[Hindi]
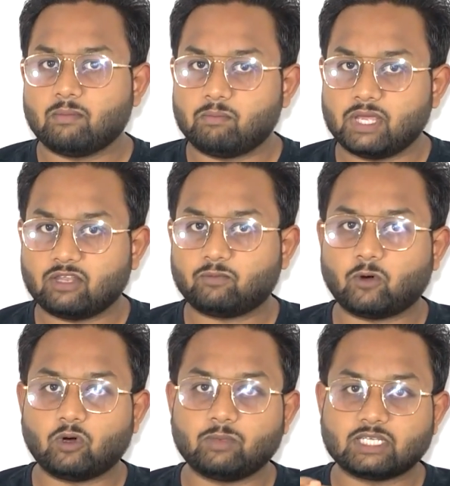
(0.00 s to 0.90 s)
बेस
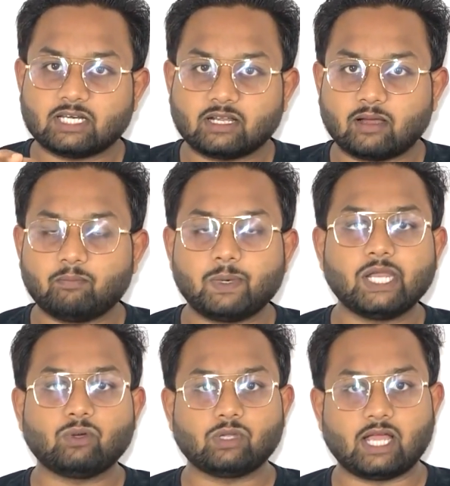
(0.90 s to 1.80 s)
फॉर्मेशन
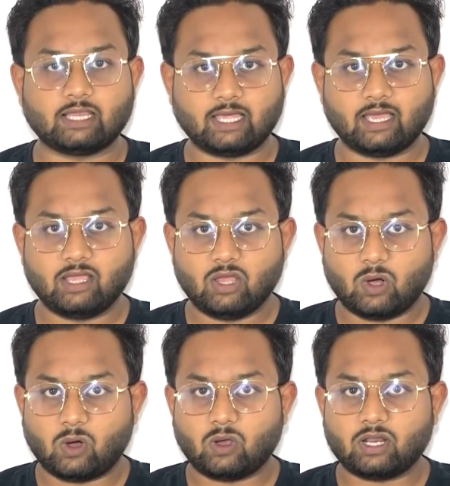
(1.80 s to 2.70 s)
कंप्लीट हो जाता है
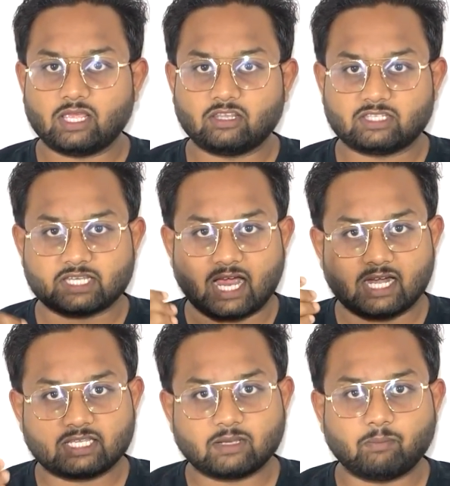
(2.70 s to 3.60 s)
और इस
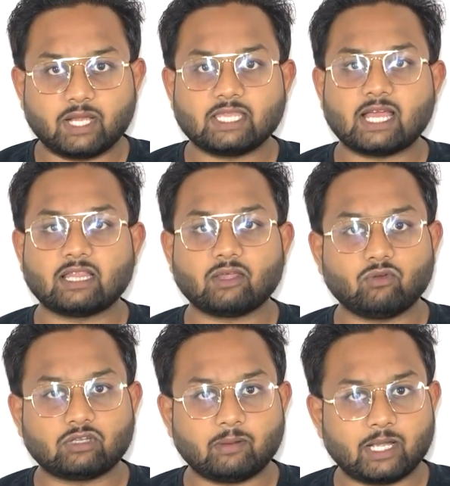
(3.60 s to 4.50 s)
चार्ट जब बन जाता है
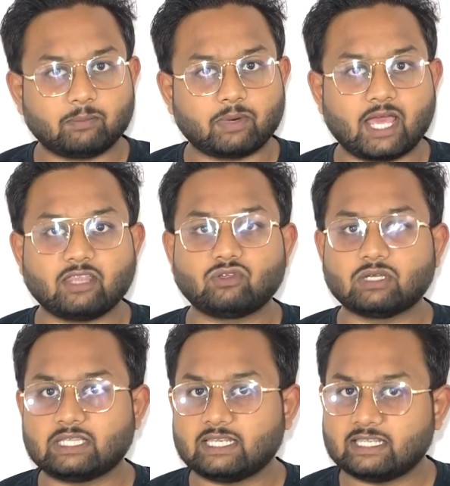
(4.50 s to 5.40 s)
उसके बाद प्राइस जो
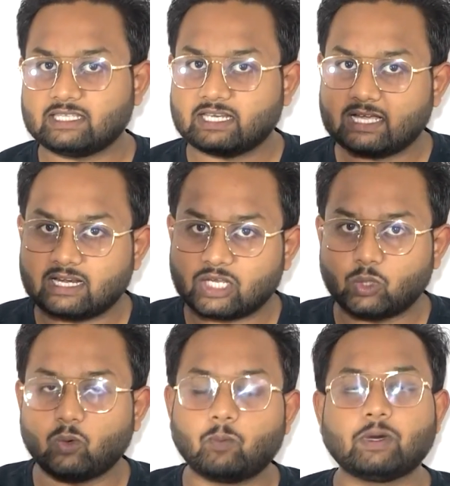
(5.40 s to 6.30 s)
है धीरे धीरे करके
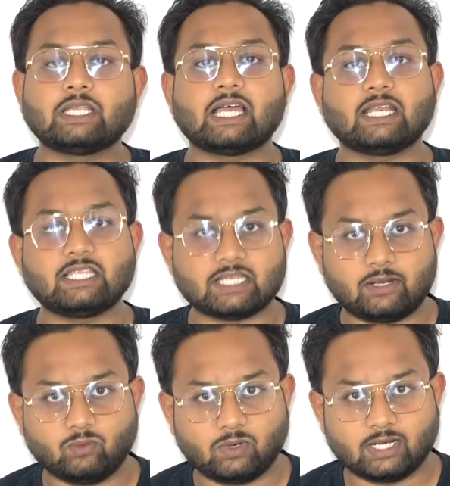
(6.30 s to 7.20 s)
ऊपर जाना
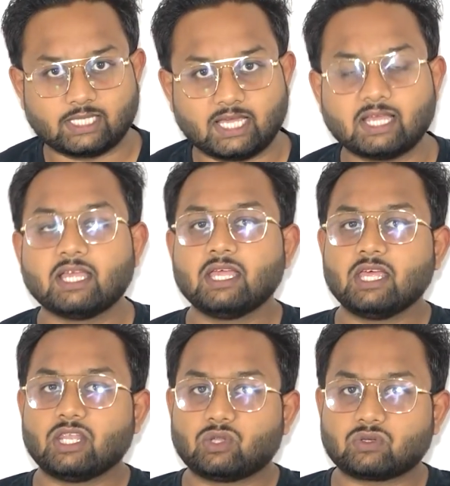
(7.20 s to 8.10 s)
चालू करता है
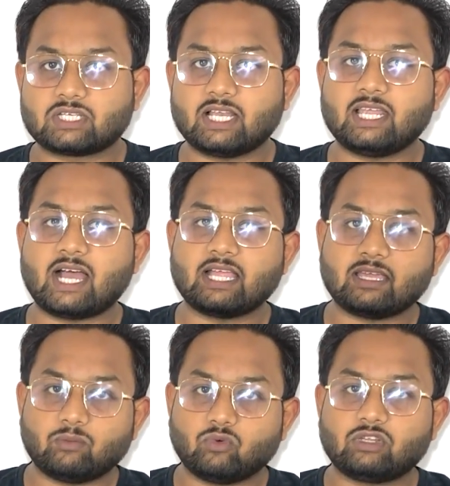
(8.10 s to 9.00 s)
तो चलिए आज
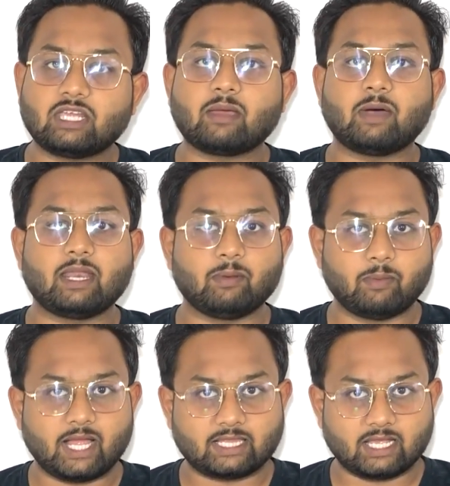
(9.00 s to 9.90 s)
हम उसी के बारे में
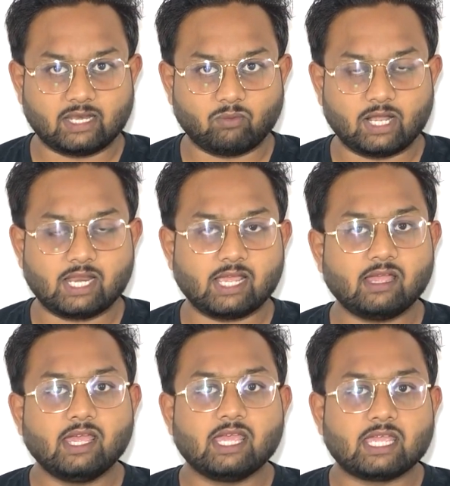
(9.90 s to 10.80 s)
बात करने वाले हैं
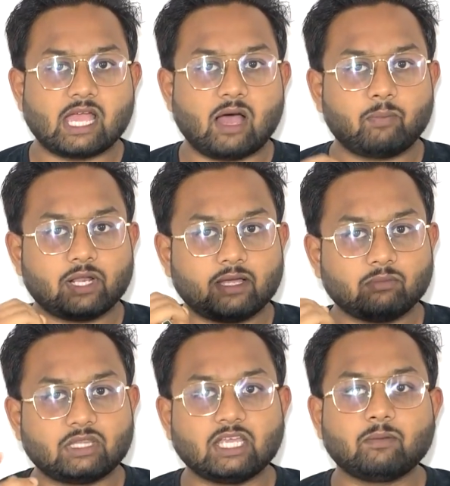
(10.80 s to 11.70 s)
यहाँ पर
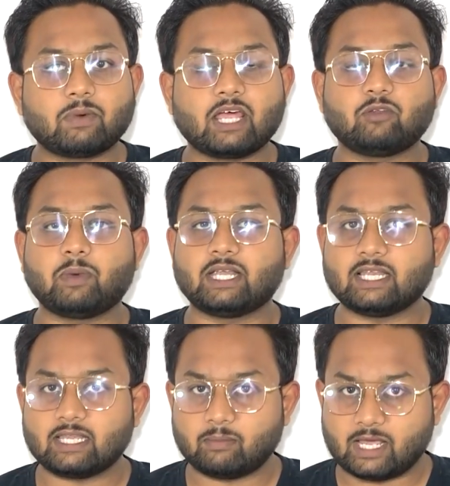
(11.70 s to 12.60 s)
हम तीन प्राइस
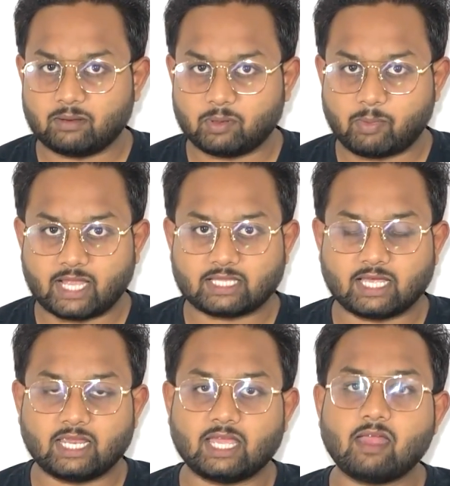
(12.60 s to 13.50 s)
पैटर्न के बारे में बात
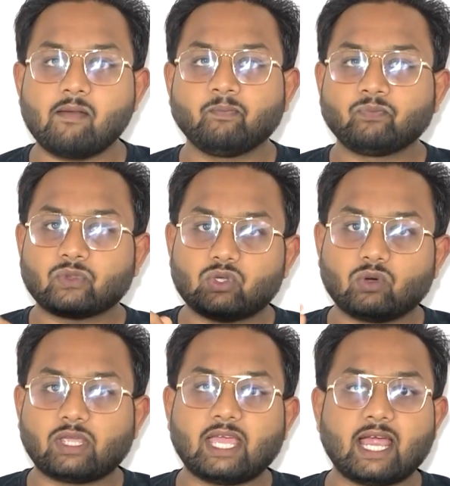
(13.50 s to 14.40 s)
करेंगे
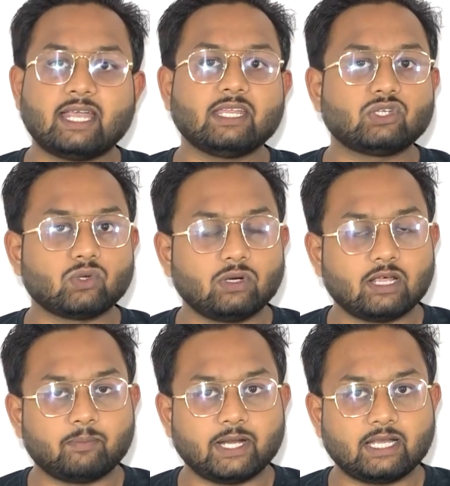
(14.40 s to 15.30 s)
जो कि हेड एंड
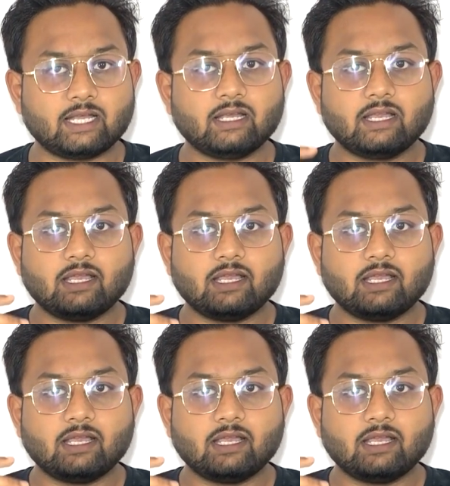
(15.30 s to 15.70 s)
शोल्डर पैटर्न